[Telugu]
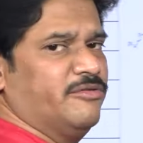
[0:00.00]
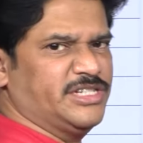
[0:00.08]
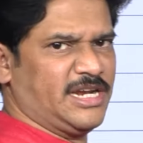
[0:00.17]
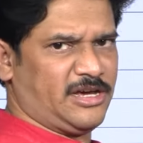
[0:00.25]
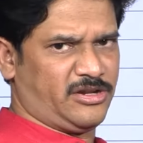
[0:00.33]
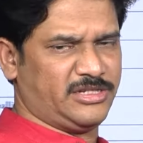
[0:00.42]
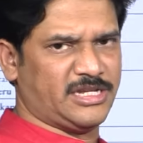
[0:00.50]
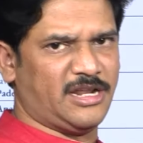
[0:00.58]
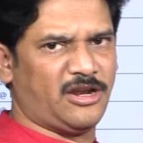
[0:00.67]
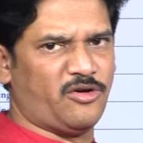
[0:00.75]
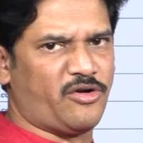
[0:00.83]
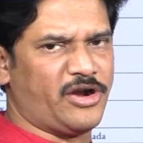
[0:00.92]
విజయనగరం
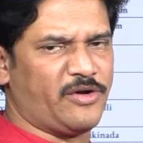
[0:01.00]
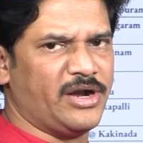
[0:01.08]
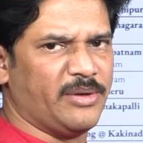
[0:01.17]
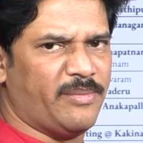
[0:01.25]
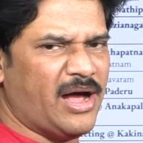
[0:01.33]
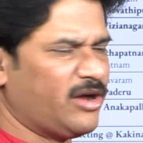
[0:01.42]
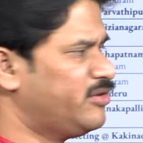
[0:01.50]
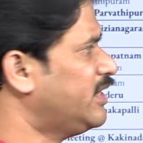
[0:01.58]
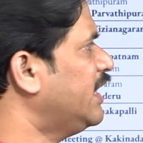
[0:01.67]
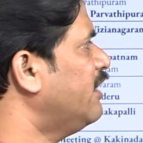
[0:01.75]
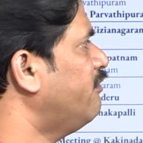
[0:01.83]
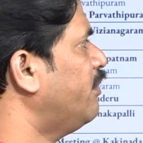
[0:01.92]
జిల్లాలో ఉన్నటువంటి భాగం
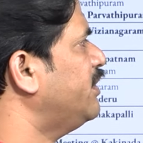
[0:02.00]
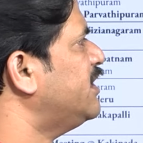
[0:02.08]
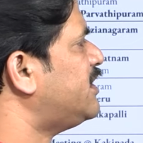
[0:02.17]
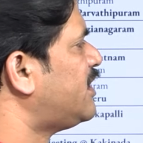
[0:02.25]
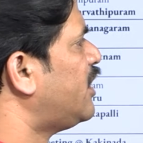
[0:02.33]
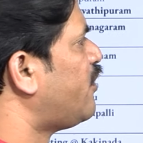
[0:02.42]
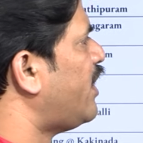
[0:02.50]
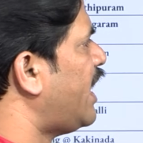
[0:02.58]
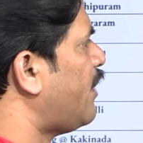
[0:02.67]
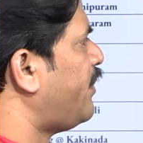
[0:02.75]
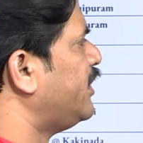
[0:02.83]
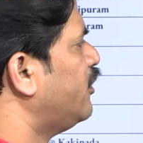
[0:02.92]
దీన్ని విభజించినటువంటి
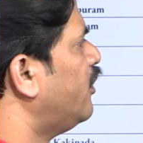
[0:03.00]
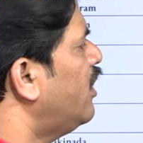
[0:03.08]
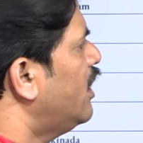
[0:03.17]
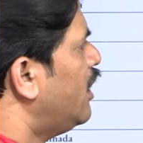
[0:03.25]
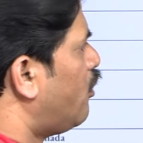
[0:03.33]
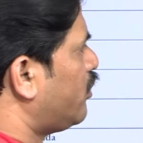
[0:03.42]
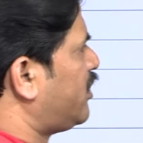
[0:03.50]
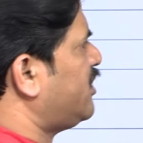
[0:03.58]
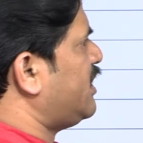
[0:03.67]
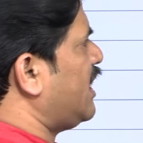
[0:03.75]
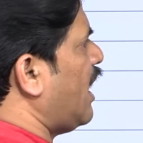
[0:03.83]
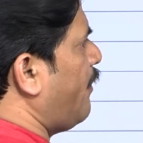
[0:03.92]
నేపథ్యంలో కొత్త జిల్లా